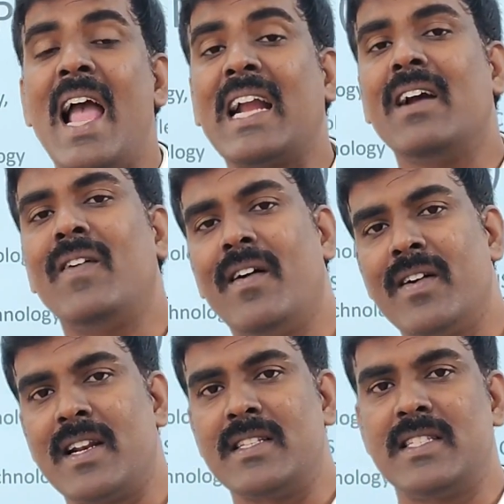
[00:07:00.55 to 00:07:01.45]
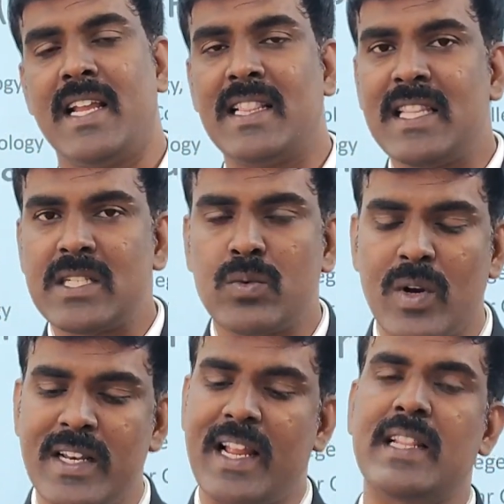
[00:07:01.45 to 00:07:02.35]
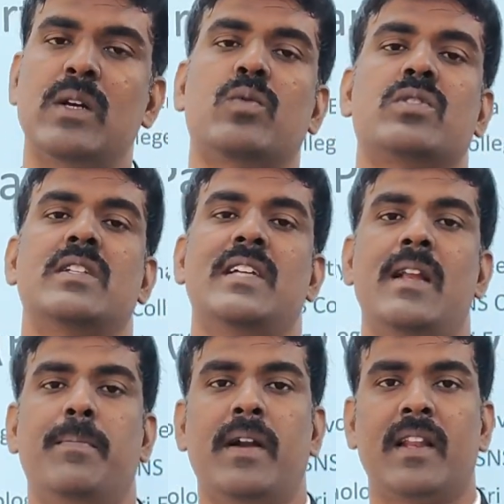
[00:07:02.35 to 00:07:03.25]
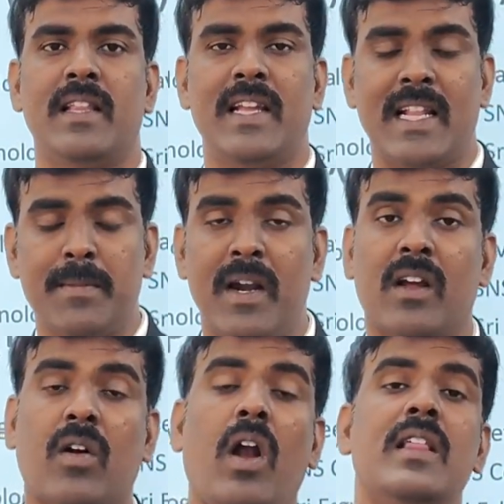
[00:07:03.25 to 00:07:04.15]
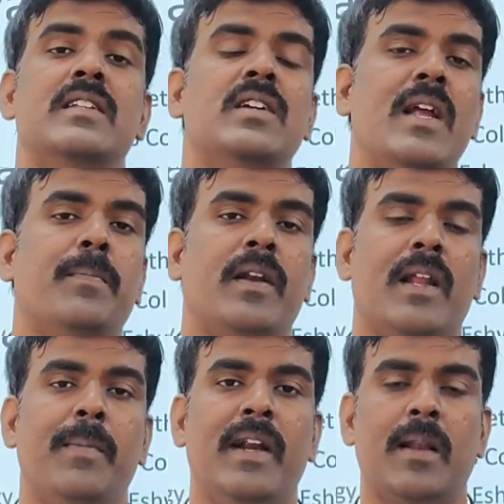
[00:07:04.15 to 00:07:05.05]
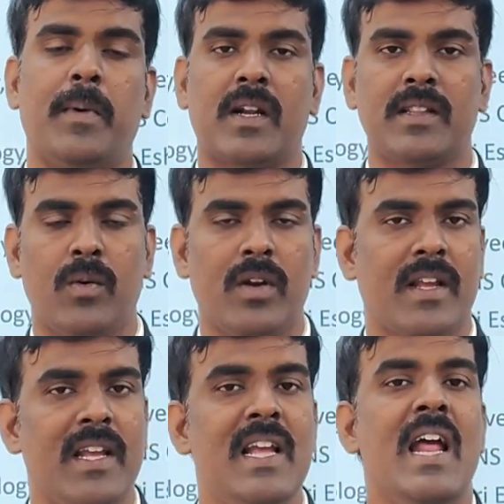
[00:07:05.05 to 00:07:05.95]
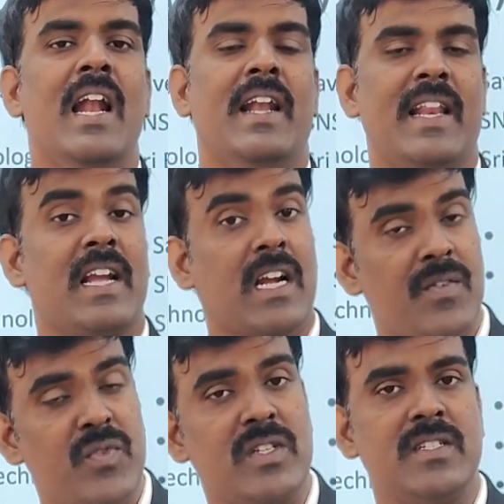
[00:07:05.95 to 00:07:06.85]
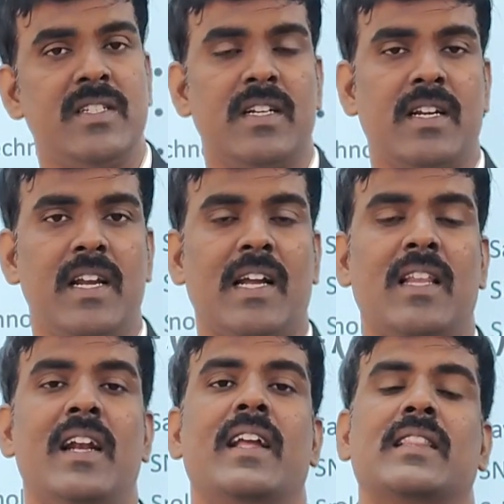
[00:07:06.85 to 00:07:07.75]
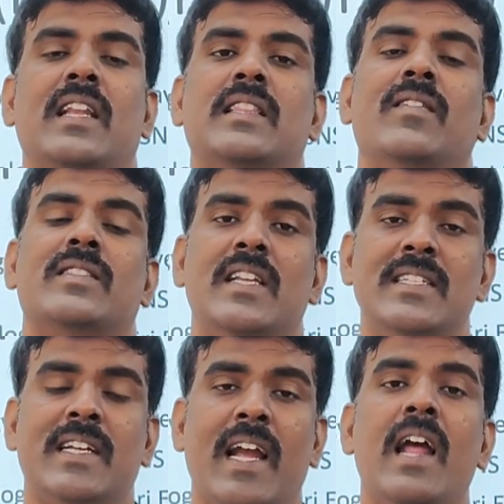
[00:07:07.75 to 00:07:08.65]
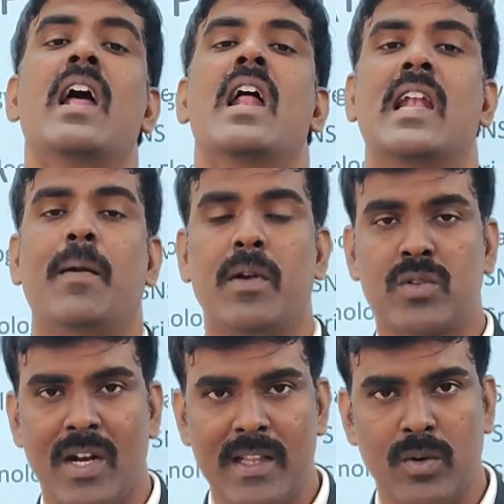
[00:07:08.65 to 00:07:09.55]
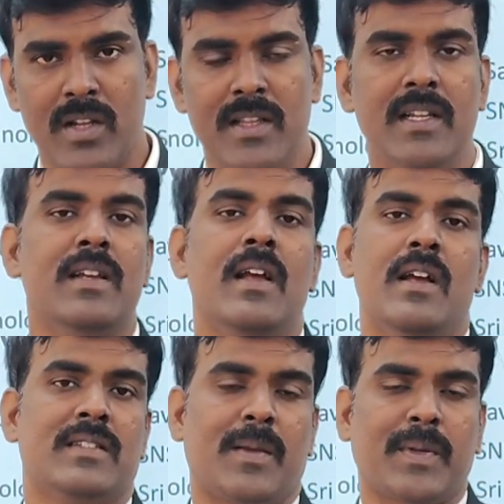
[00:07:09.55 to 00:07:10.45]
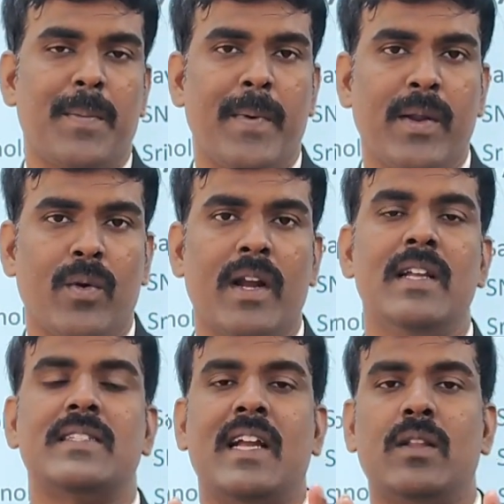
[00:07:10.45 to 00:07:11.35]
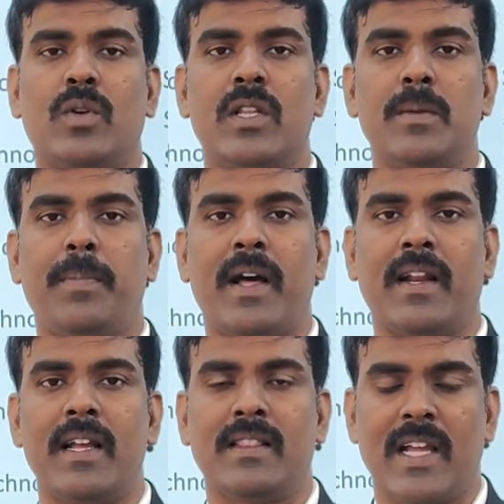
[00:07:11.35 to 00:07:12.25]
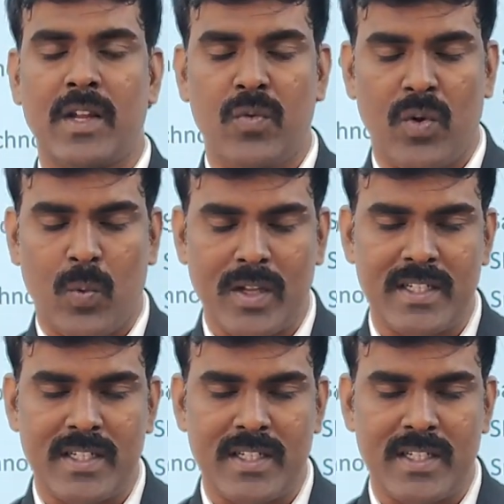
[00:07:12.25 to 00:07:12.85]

லேக் ஆஃப் அவேர்னஸ் எந்த ஸ்டூடெண்ட் எந்த கோர்ஸில் ஜாயின் பண்ணுறது என்ன மாதிரி காலேஜில் ஜாயின் பண்ணுறது அப்படின்றத மட்டும்தான் உங்களுக்கு நிறைய கன்ஃபியூஷன்ஸ் இருக்குது அதெல்லாம் நீங்கள் தளத்தில் தெரிஞ்சிக்க நம்மளோட சேனலை தொடர்ந்து சப்ஸ்கிரைப் பண்ணிக்கோங்க சேனலை தொடர்ந்து பாருங்கள் தேங்க்யூ ஃபார்